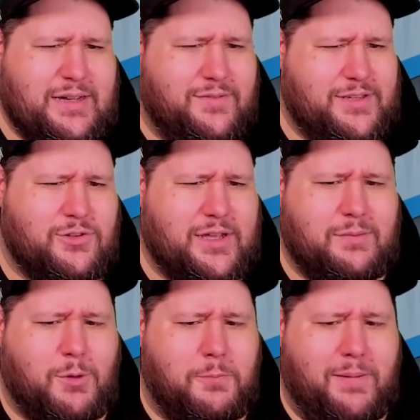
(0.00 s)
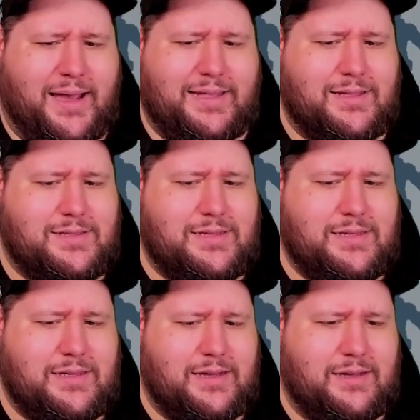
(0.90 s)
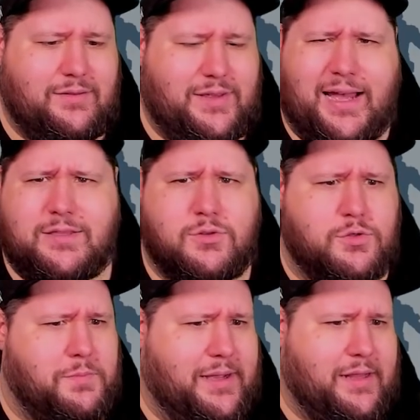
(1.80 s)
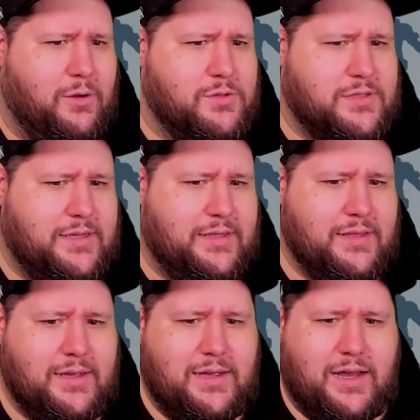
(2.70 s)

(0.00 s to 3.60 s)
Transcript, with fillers: Wir sehen unter anderem auch Beine, die äh, wie Hansos Beine aussehen.